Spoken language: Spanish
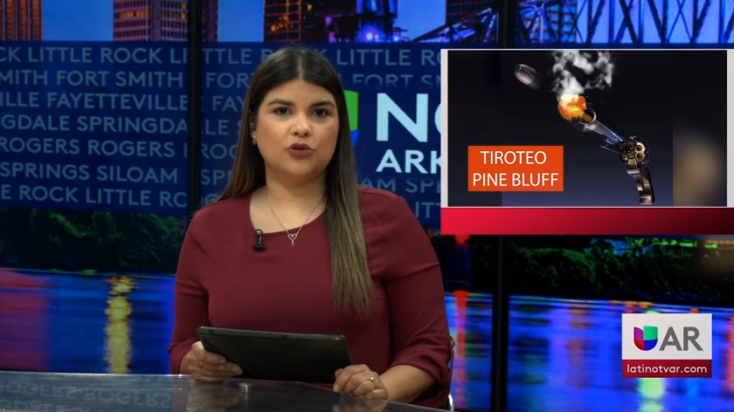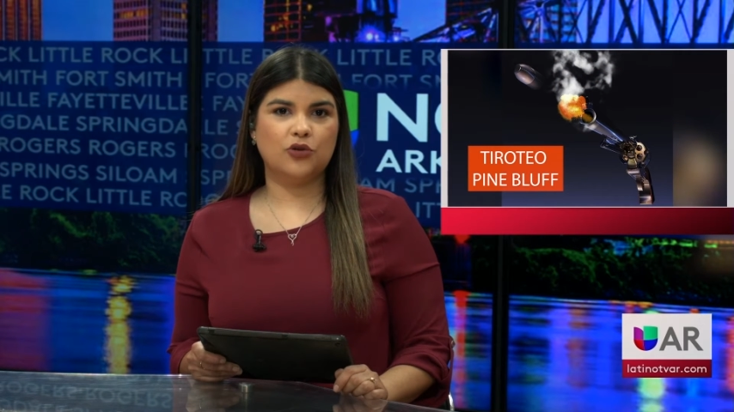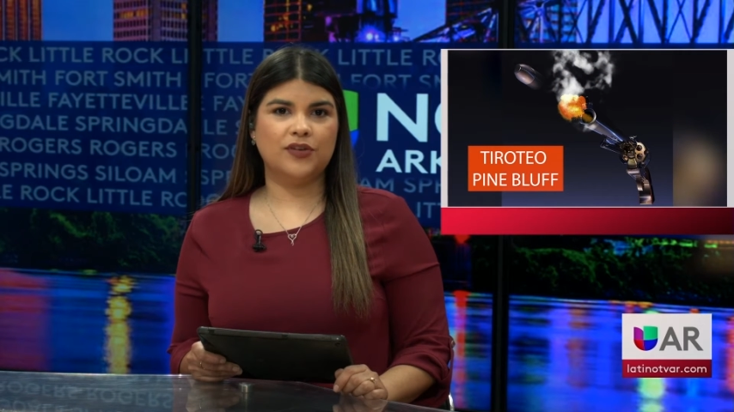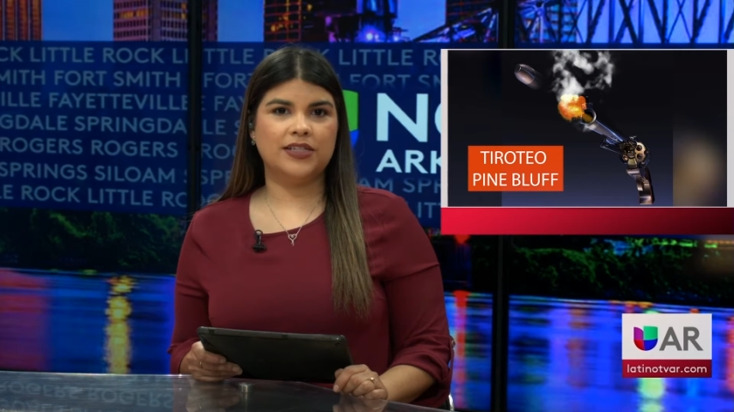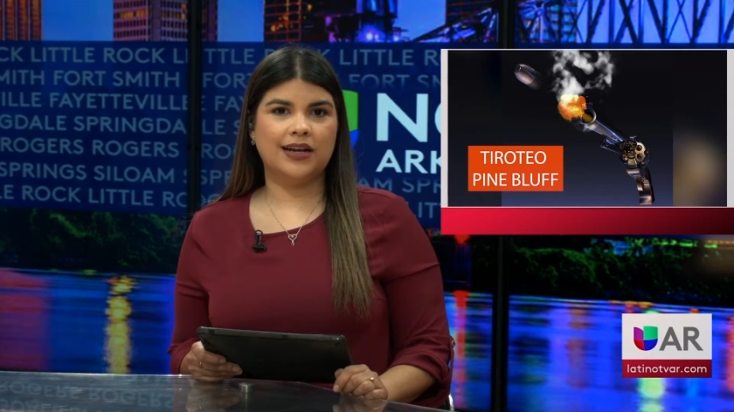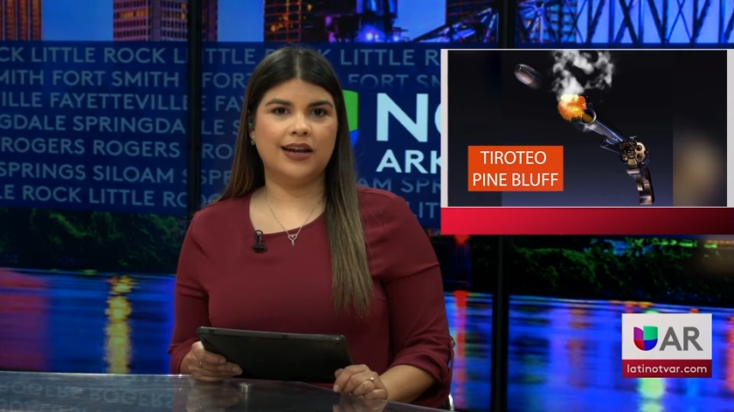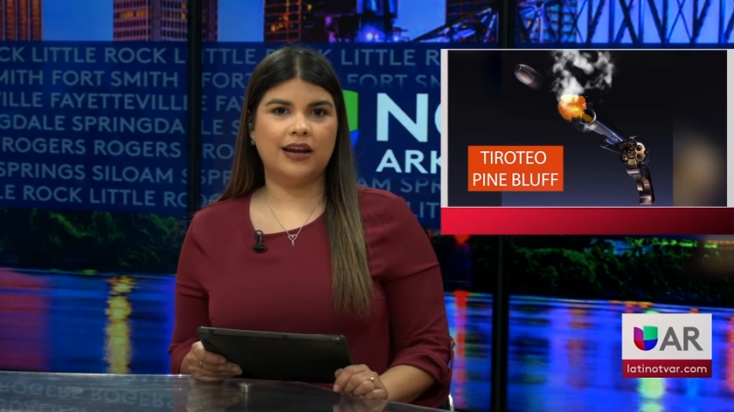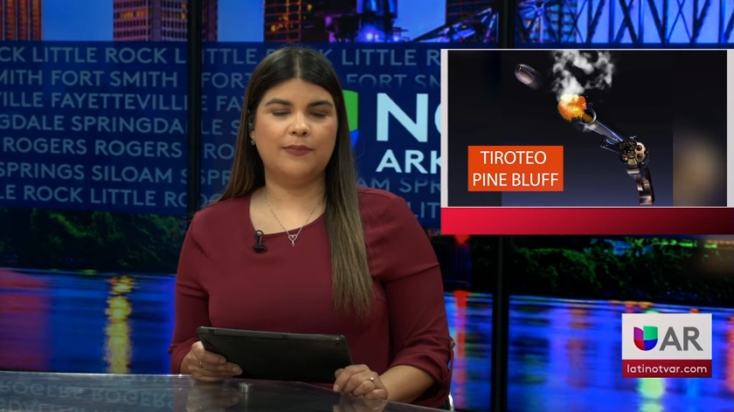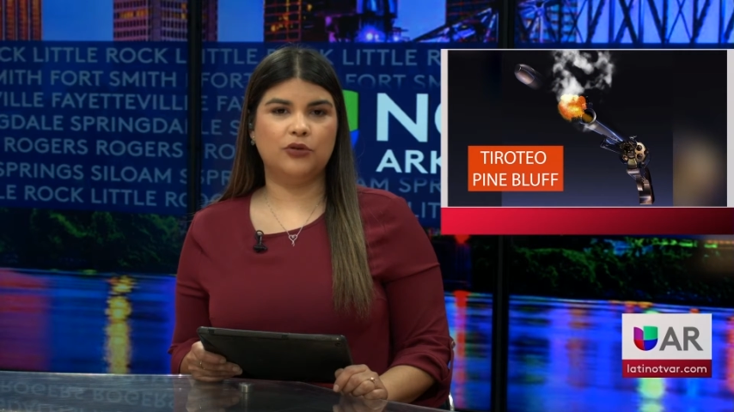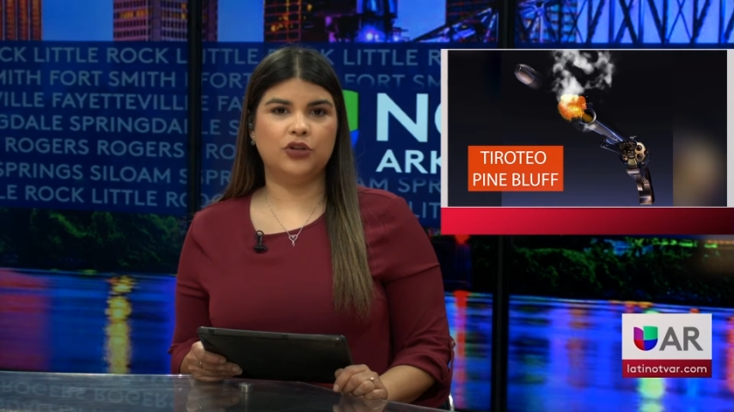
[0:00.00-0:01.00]
los oficiales
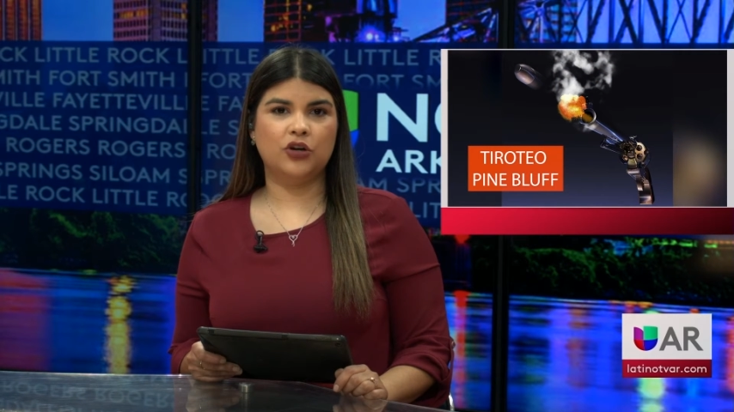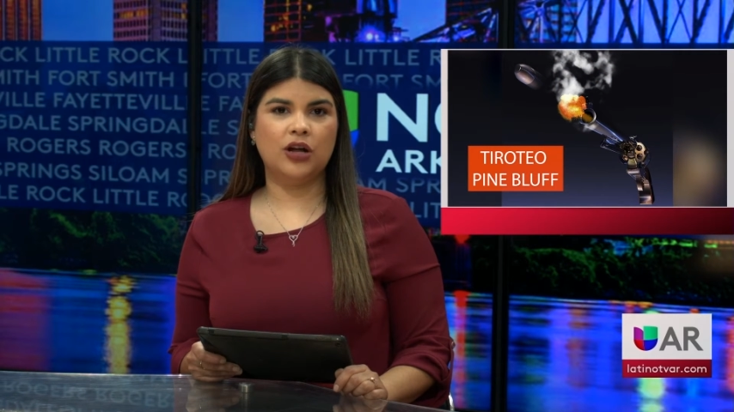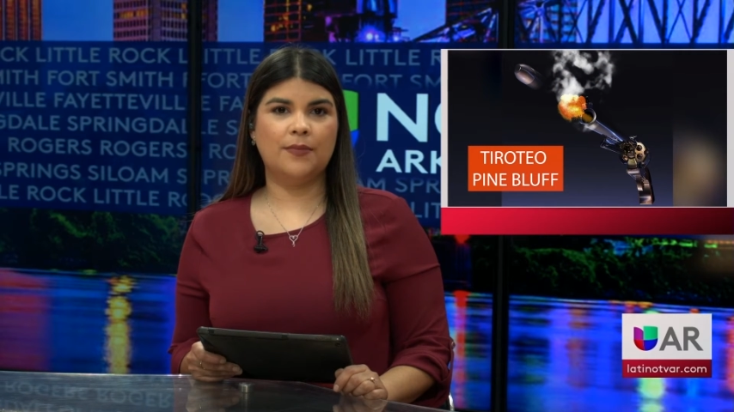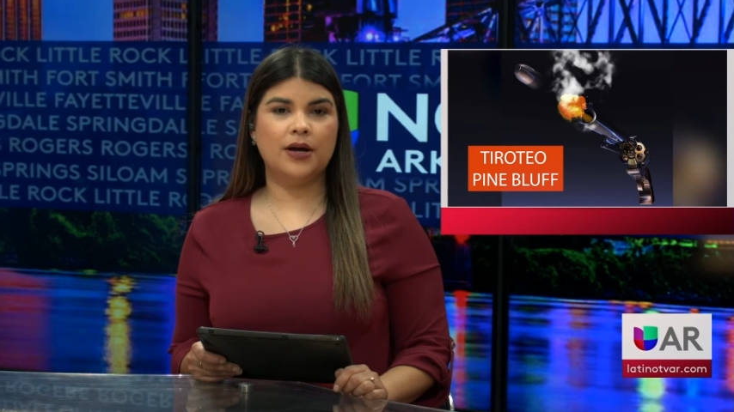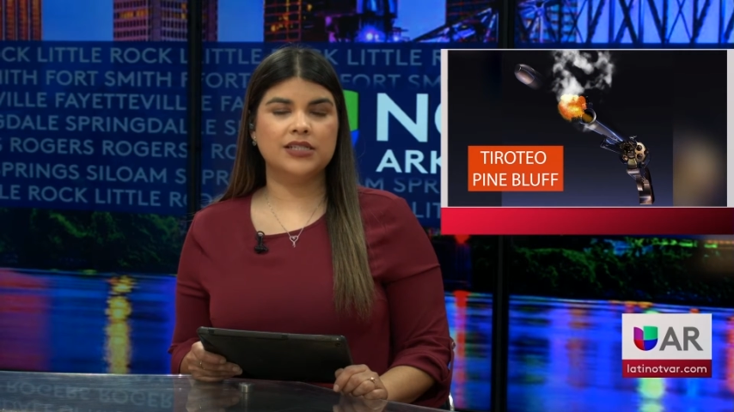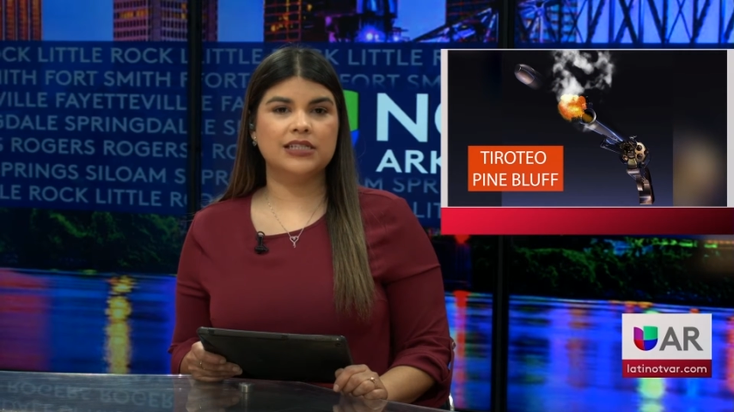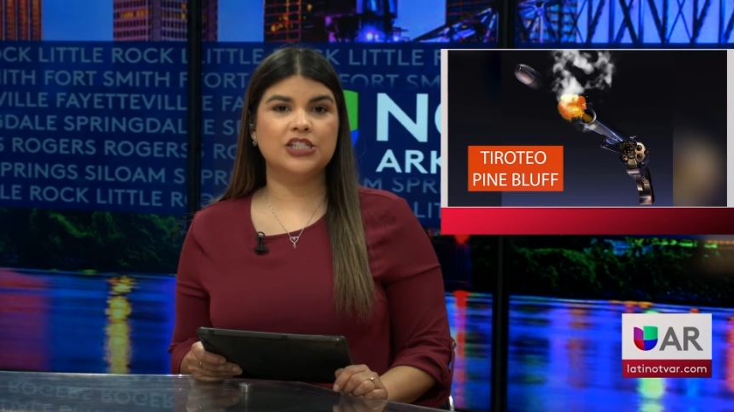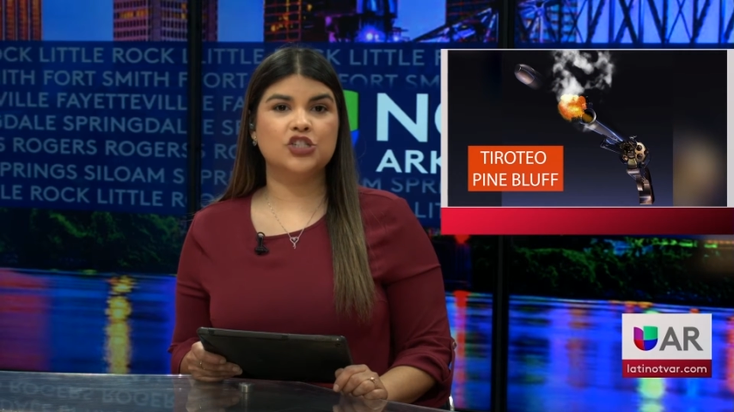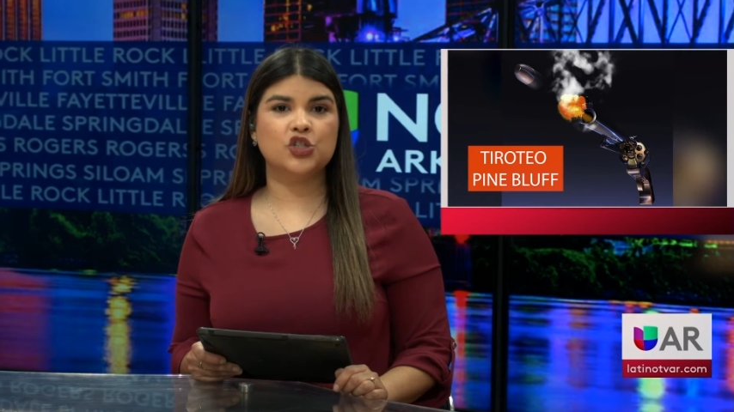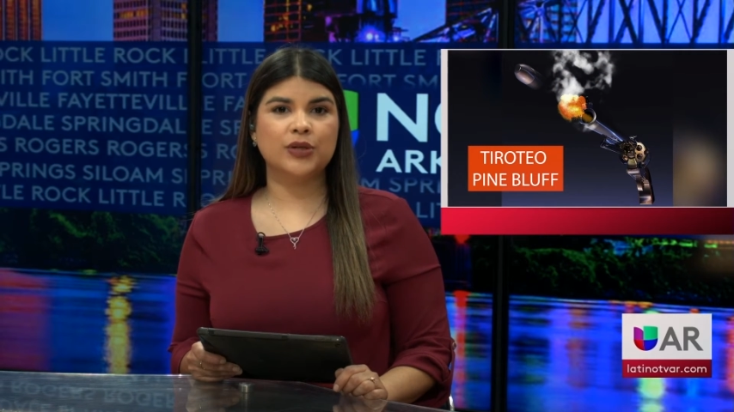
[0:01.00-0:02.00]
respondieron a Mosley
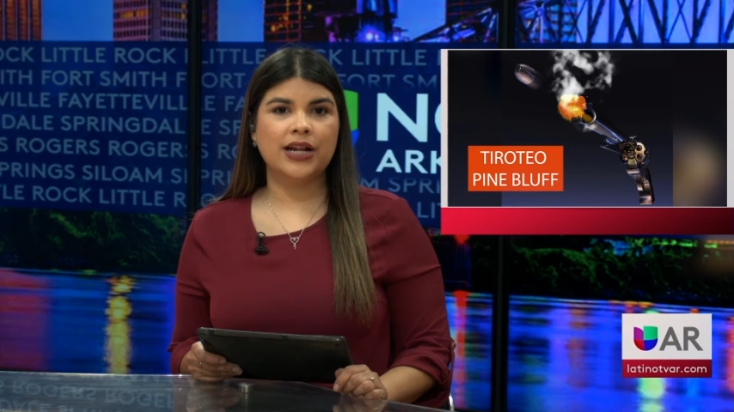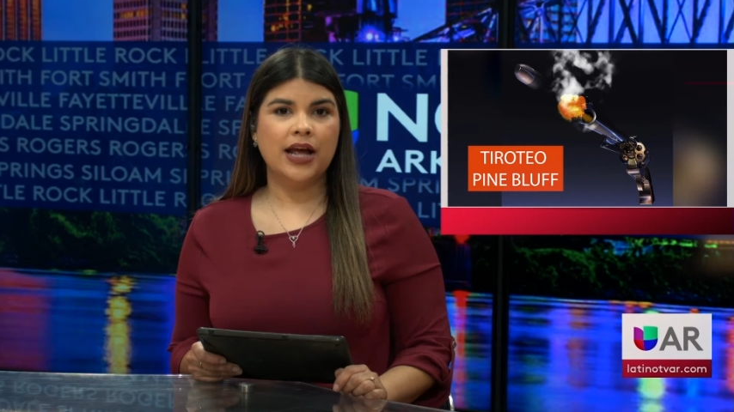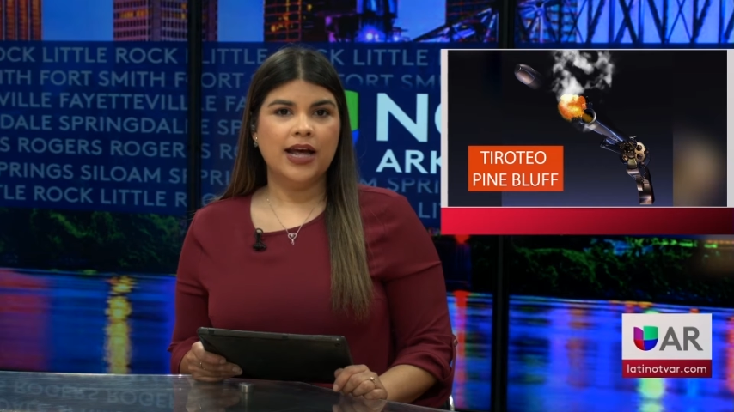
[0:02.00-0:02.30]
Street